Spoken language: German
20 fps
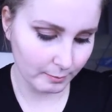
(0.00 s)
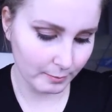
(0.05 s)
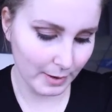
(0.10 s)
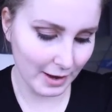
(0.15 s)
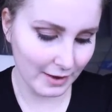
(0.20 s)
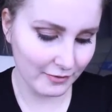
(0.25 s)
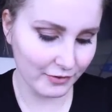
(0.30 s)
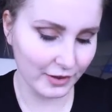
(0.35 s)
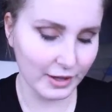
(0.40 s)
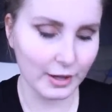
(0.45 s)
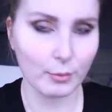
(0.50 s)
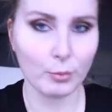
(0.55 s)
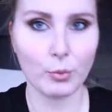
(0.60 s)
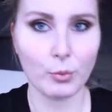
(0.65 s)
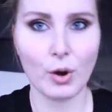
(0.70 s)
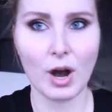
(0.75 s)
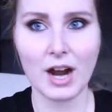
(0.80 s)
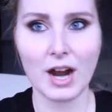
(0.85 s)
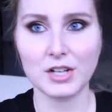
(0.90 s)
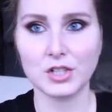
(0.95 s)
Buffing
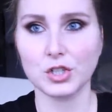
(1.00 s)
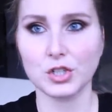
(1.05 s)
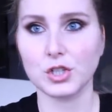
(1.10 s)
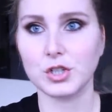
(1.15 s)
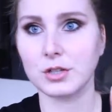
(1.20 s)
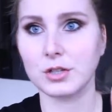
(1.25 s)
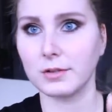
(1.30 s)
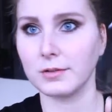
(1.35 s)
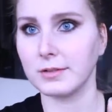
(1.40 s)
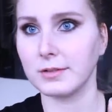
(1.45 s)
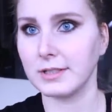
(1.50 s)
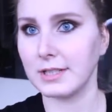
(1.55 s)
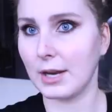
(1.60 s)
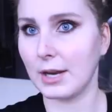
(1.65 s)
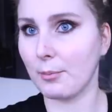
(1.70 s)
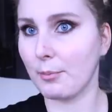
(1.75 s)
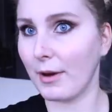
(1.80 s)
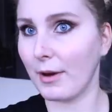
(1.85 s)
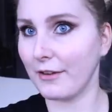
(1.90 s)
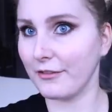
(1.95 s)
Brush
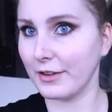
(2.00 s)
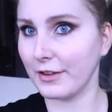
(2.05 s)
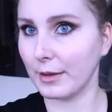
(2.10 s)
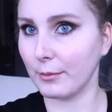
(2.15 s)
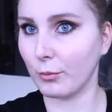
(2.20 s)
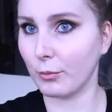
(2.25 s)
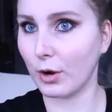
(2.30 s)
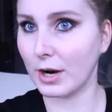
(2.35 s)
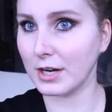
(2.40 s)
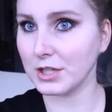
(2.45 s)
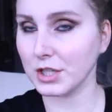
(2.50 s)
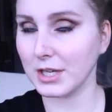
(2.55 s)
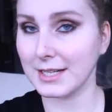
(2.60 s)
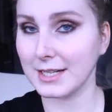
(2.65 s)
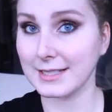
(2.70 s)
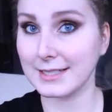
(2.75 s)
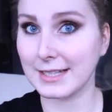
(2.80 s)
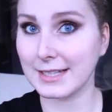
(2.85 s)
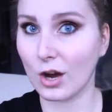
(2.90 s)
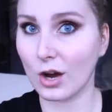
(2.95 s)
den Buffing Brush,
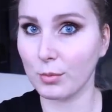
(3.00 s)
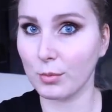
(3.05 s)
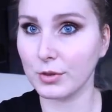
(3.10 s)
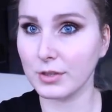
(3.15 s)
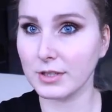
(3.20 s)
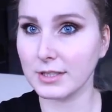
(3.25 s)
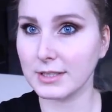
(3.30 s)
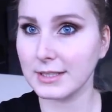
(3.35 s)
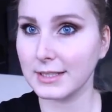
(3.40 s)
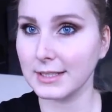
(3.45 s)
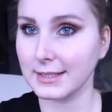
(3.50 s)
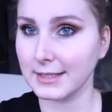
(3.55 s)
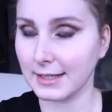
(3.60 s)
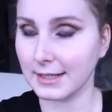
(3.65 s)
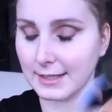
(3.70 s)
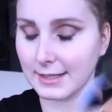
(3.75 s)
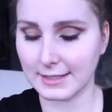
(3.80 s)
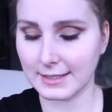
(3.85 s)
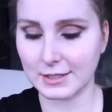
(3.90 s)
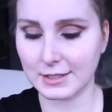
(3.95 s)
der ist sauber und das liegt
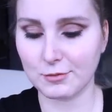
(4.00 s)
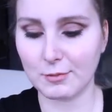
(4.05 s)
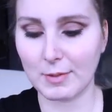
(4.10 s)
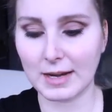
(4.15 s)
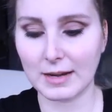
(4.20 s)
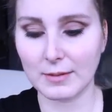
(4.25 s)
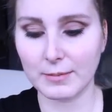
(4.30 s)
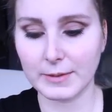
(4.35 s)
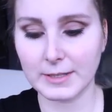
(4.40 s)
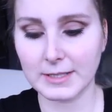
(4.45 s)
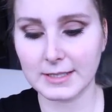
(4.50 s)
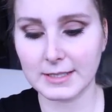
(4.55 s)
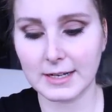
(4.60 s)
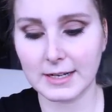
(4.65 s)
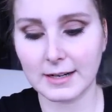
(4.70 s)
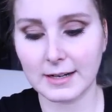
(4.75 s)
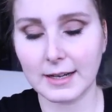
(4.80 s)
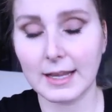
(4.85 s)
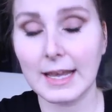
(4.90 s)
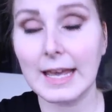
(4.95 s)
daran, dass ich meine Pinsel
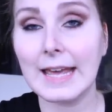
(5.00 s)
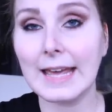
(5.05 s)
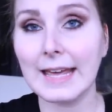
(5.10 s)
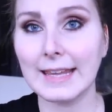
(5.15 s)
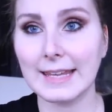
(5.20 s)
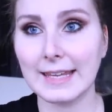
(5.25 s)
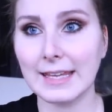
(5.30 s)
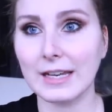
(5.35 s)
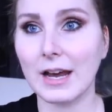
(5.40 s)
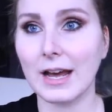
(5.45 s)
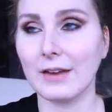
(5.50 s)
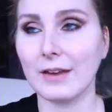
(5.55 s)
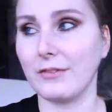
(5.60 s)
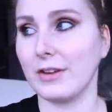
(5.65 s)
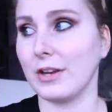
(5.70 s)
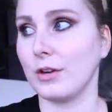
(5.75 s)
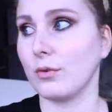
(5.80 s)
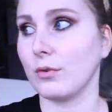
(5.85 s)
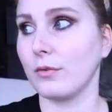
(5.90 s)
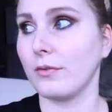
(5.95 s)
nach jeder
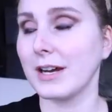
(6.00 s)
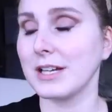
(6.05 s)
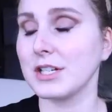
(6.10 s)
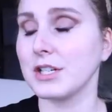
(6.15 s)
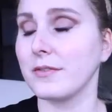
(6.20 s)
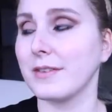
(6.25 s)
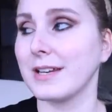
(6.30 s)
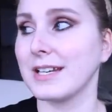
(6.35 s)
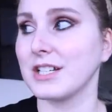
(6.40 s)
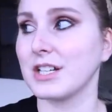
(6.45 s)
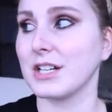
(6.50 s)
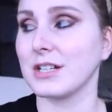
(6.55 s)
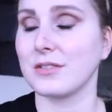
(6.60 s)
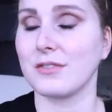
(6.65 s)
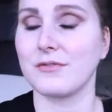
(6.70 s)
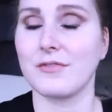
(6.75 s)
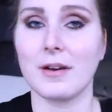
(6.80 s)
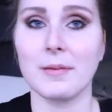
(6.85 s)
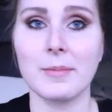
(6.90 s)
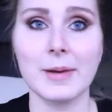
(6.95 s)
Anwendung wasche. Wenn ich also
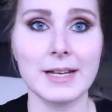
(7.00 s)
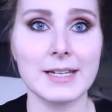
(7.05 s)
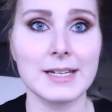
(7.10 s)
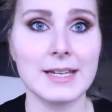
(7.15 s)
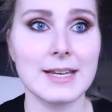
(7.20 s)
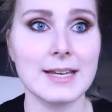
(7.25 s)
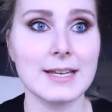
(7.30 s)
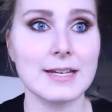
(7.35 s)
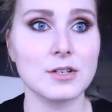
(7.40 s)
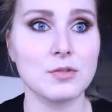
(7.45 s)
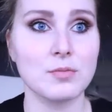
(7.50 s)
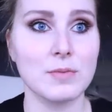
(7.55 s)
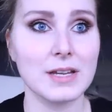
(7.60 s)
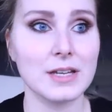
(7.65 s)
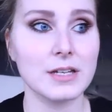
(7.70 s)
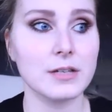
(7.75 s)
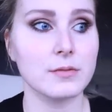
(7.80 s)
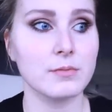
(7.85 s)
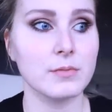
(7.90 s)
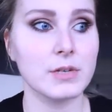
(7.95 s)
auf Arbeit gehe,
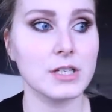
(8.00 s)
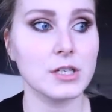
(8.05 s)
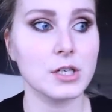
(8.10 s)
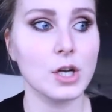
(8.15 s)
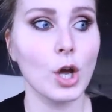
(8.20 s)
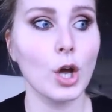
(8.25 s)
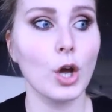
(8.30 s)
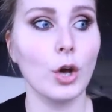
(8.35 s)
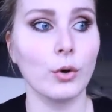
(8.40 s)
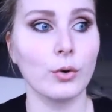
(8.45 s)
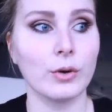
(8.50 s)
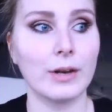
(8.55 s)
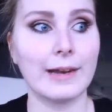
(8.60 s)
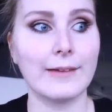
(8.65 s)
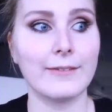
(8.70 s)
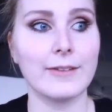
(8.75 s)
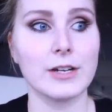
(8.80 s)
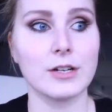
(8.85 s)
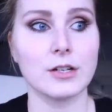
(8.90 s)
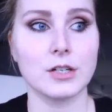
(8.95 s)
schminke ich mich und
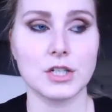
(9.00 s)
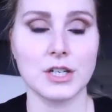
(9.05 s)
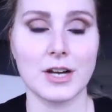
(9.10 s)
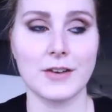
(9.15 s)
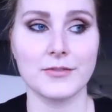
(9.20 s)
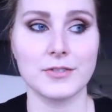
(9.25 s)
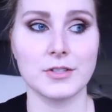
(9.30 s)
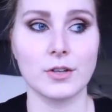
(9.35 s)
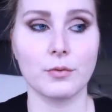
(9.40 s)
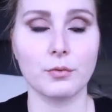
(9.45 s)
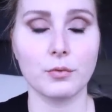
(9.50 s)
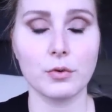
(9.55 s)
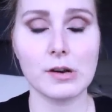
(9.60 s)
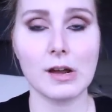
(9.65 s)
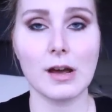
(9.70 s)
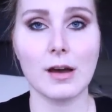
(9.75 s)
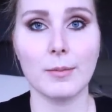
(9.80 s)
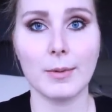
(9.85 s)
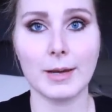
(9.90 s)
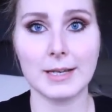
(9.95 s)
entweder ich schaffe es noch vor
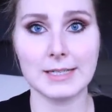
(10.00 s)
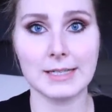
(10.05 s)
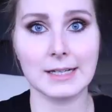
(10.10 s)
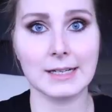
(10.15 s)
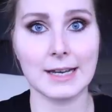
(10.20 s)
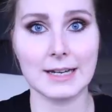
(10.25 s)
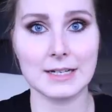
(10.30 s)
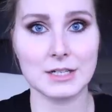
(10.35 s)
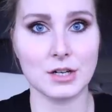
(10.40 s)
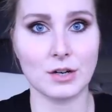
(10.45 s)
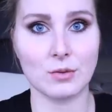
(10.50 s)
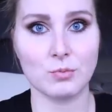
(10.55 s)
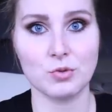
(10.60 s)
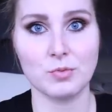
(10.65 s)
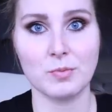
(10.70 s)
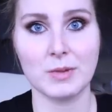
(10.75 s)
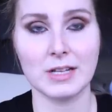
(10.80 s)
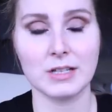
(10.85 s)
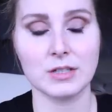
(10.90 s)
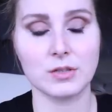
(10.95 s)
der Arbeit, die gleich nach dem
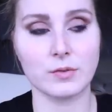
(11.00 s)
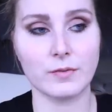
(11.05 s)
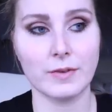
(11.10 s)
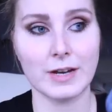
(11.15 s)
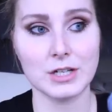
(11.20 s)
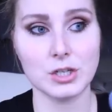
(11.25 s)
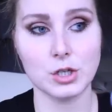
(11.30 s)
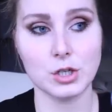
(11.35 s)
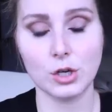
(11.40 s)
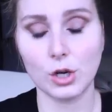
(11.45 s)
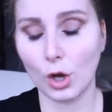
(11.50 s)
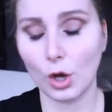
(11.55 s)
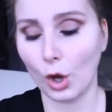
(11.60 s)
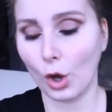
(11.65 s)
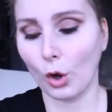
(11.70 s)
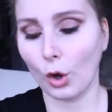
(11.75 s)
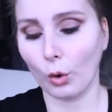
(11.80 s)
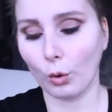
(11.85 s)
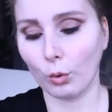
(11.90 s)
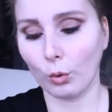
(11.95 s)
Schminken zu waschen
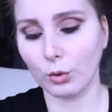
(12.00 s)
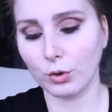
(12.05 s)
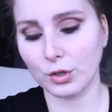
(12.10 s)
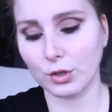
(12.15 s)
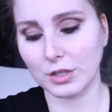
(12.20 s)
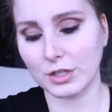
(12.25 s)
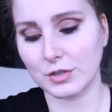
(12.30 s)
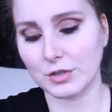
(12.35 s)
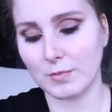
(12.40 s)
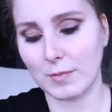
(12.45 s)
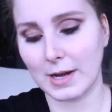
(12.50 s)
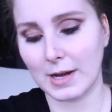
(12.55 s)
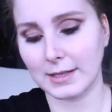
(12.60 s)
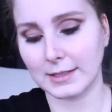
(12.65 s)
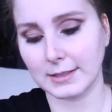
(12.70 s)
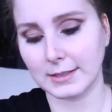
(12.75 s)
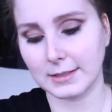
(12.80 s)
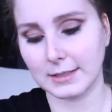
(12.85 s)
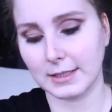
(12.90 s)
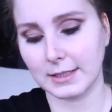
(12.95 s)
oder ich mache
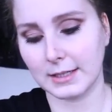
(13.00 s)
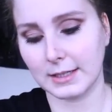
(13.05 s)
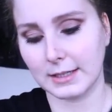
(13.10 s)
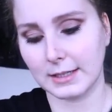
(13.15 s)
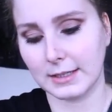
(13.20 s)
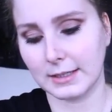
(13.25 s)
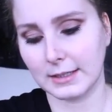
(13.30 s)
es äh,